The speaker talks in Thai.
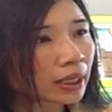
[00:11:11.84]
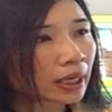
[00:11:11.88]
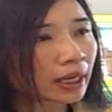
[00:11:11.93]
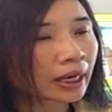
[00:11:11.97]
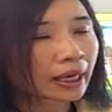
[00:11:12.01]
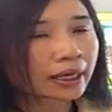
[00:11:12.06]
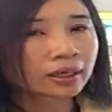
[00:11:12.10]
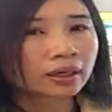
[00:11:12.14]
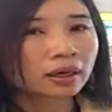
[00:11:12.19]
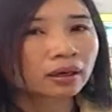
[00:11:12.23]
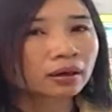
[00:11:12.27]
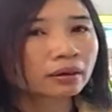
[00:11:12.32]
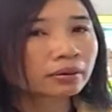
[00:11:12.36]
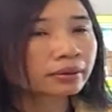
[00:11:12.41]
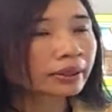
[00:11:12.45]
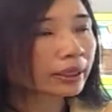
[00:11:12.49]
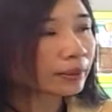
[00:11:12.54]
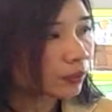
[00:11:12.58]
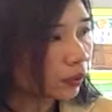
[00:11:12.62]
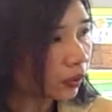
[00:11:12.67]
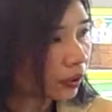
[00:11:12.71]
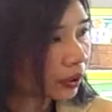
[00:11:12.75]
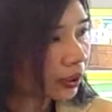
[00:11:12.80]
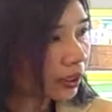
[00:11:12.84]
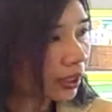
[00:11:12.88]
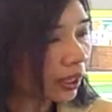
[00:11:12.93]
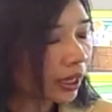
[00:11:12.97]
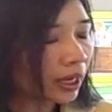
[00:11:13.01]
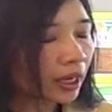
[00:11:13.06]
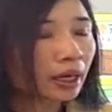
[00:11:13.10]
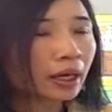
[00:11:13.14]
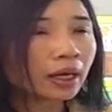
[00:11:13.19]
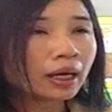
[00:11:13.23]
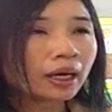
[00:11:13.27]
จากอะไรก็ดีหมด
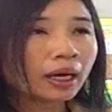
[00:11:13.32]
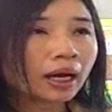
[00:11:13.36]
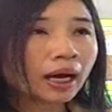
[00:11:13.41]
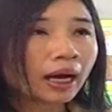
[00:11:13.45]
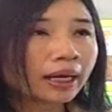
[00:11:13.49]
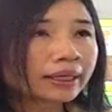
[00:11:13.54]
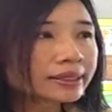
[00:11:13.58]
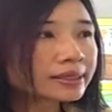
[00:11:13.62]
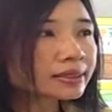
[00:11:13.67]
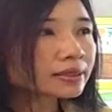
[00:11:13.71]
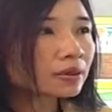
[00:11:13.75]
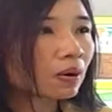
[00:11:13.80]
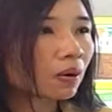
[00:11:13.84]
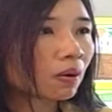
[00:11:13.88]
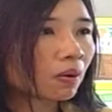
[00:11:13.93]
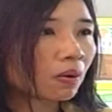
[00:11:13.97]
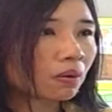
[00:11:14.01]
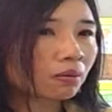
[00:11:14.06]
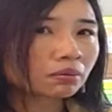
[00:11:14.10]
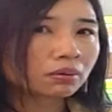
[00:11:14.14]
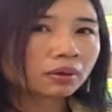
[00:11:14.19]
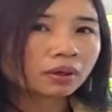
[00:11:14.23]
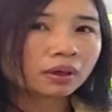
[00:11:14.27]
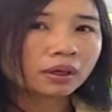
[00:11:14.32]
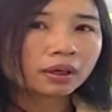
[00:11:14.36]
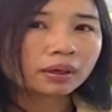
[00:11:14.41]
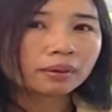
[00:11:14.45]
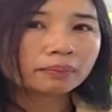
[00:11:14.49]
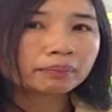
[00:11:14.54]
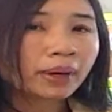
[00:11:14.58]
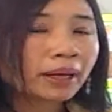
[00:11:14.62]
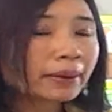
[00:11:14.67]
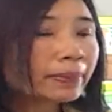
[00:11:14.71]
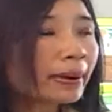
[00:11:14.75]
นะคะอันที่สอง
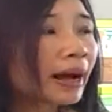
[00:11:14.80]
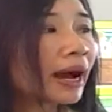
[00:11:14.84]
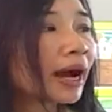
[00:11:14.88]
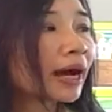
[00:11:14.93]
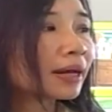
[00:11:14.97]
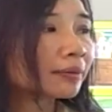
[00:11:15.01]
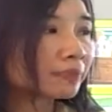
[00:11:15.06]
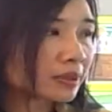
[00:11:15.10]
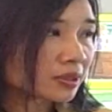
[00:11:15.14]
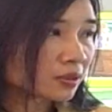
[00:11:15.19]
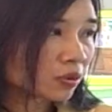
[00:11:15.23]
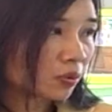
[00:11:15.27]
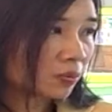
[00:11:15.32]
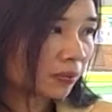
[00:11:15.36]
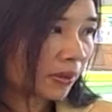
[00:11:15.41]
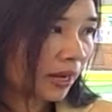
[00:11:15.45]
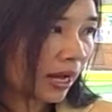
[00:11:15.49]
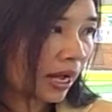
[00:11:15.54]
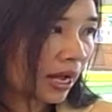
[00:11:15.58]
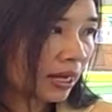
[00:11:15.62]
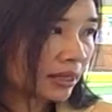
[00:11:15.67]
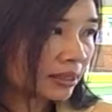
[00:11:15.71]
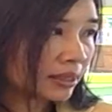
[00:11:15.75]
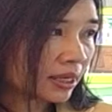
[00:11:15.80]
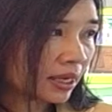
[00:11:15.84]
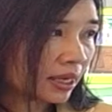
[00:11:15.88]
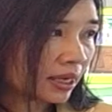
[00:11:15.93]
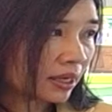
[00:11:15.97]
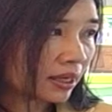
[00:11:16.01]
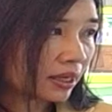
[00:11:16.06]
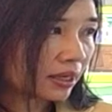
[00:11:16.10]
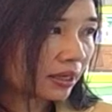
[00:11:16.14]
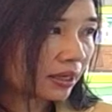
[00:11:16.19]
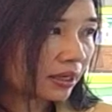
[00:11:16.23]
ไม่ผ่านประสบการณ์
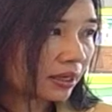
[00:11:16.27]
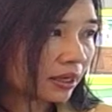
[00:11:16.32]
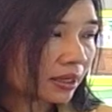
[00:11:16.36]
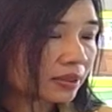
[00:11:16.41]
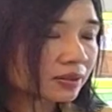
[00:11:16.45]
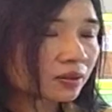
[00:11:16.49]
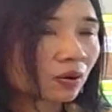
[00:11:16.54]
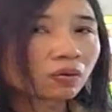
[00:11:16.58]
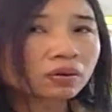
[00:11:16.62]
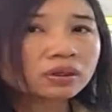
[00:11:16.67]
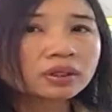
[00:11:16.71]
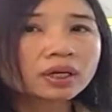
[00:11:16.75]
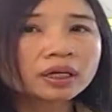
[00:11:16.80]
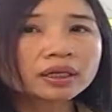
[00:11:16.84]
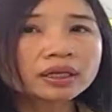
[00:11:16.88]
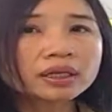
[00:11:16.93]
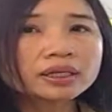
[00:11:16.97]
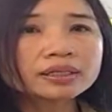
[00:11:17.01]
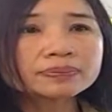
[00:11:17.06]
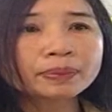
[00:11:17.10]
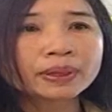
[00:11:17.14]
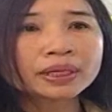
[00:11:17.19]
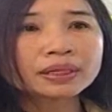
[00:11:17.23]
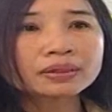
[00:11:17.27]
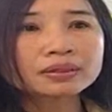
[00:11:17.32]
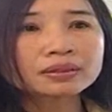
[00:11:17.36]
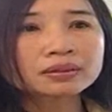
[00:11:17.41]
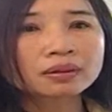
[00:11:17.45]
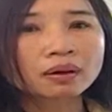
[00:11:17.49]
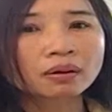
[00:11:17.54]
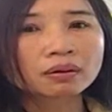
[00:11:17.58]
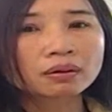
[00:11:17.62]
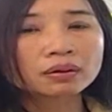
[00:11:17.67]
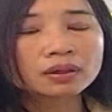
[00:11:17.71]
ค่ะสองเรื่องนี้เป็น
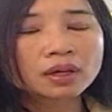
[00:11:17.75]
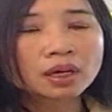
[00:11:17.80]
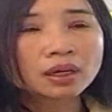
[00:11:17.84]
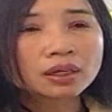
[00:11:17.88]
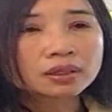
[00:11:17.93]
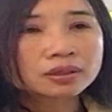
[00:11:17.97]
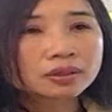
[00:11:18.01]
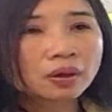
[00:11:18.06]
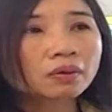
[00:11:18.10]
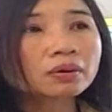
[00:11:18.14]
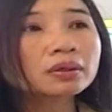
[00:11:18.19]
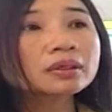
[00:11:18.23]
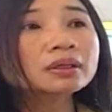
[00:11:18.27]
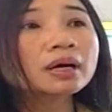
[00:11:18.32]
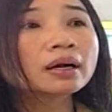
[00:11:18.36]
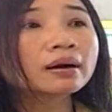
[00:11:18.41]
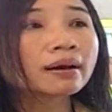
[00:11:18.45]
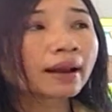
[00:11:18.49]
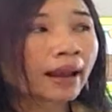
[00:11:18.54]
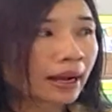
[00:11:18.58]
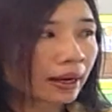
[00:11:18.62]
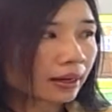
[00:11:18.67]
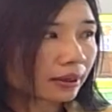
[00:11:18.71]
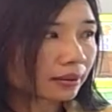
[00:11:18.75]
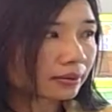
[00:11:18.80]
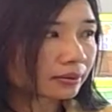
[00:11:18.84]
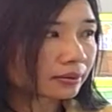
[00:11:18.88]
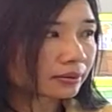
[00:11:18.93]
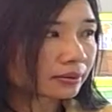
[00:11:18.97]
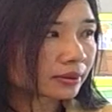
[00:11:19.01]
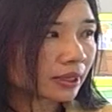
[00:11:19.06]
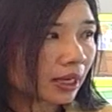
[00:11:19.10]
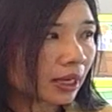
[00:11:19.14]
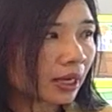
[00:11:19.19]
สองสองเรื่องหลัก
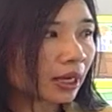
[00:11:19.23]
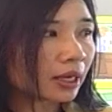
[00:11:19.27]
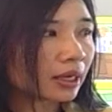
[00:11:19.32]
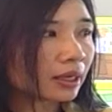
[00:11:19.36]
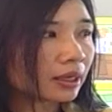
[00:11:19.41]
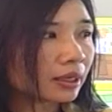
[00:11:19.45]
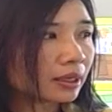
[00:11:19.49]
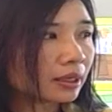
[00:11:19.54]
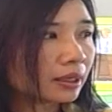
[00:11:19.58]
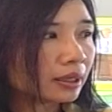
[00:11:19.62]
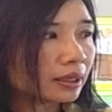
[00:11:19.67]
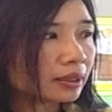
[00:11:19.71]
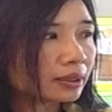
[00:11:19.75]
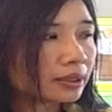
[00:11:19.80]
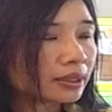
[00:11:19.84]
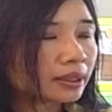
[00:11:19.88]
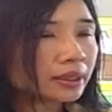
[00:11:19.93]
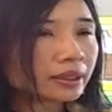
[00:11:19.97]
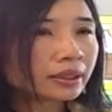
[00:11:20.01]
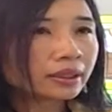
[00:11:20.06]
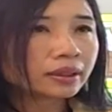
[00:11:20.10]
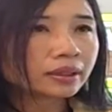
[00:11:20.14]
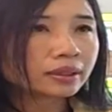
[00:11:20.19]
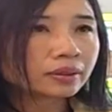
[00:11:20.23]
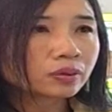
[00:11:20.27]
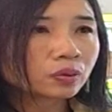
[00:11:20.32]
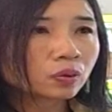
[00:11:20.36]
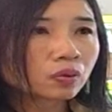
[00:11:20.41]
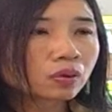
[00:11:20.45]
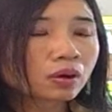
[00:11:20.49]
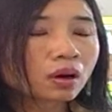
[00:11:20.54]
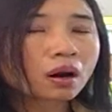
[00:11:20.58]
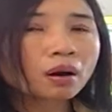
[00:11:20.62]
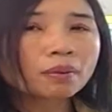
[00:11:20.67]
นะคะที่
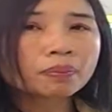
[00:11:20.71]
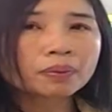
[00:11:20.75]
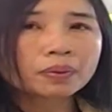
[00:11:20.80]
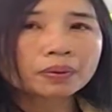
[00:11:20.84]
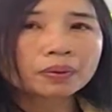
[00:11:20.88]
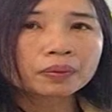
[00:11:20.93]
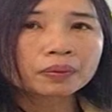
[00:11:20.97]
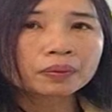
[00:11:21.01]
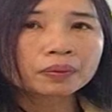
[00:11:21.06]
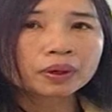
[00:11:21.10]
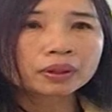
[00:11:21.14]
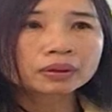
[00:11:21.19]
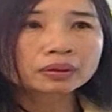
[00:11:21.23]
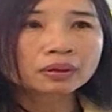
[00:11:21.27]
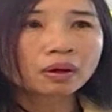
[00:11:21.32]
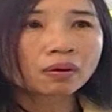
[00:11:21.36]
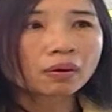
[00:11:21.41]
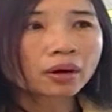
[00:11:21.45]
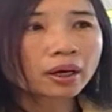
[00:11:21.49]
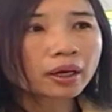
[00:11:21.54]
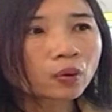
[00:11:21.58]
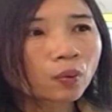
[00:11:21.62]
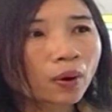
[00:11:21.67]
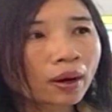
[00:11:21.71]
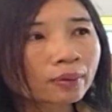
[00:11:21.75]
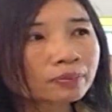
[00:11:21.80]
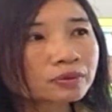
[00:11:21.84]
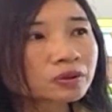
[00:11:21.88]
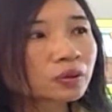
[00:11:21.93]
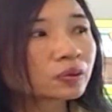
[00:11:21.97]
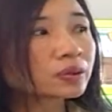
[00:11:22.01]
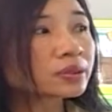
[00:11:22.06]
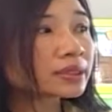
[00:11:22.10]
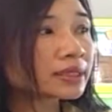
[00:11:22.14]
ทุกครอบครัวต้องให้ความ
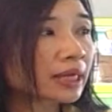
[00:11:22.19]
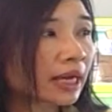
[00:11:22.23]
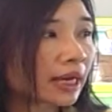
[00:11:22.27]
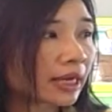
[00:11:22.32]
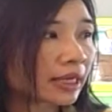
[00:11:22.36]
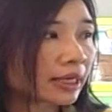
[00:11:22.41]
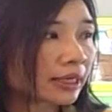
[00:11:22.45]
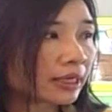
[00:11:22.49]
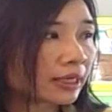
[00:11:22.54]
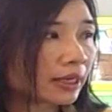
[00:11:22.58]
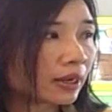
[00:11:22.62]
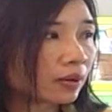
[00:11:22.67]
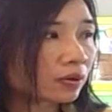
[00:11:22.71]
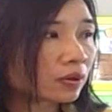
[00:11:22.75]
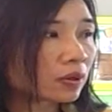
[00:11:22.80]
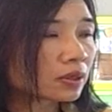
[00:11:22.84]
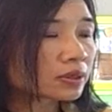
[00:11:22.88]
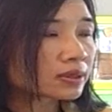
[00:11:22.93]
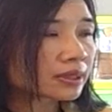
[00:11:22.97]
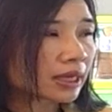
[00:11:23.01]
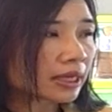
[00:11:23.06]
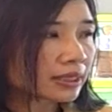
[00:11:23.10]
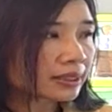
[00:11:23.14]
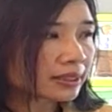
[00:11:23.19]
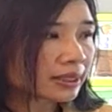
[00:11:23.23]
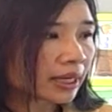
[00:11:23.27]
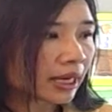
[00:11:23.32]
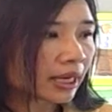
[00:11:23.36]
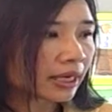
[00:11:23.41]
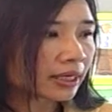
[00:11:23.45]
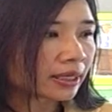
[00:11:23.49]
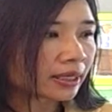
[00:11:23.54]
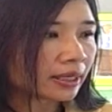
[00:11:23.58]
สนใจแล้วก็ใส่ใจ